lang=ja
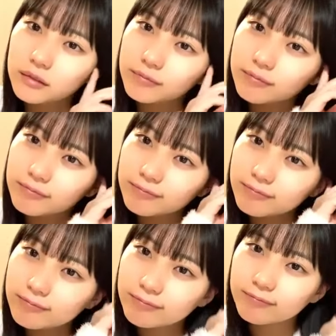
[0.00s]
う
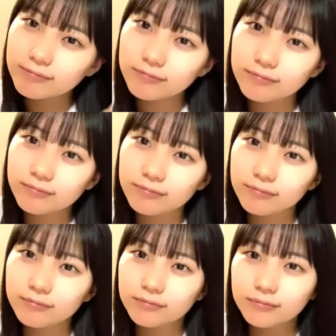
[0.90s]
ん
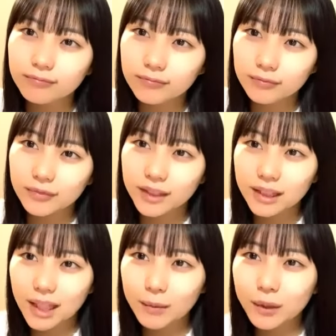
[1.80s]

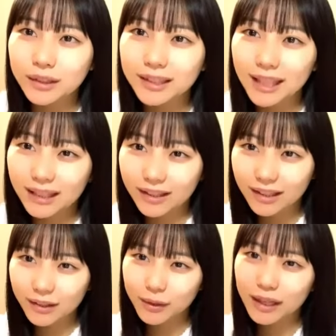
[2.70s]
シナモンさんと
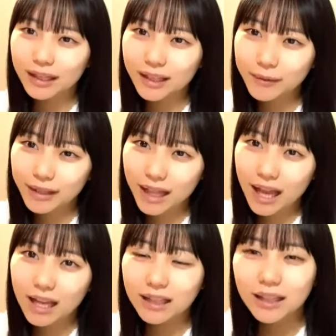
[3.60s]
かとやってみ
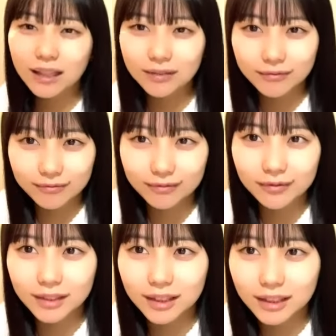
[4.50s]
たいな
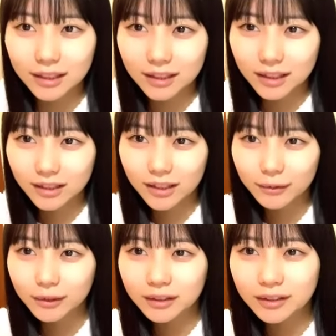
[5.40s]
ジーナさんとか
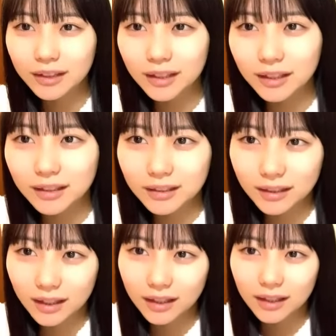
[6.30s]
もいいです
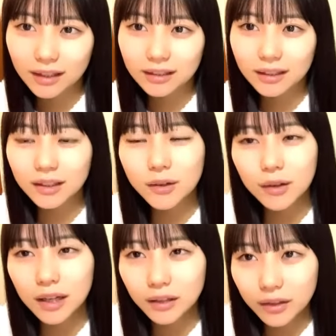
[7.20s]
ね後
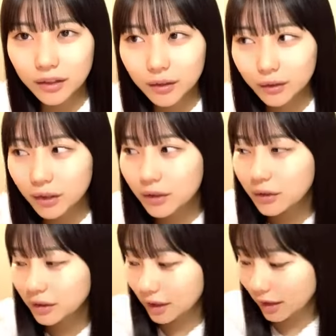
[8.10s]
輩とやることが多
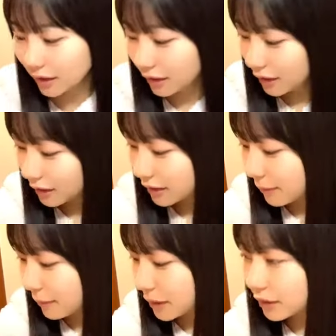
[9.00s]
くて
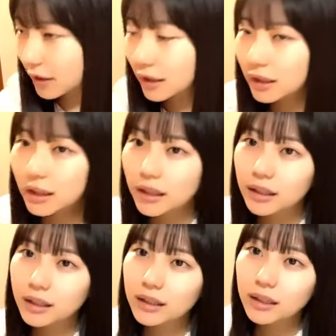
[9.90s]
先輩となかなかや
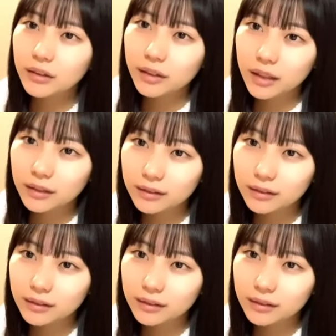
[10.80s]
れてないので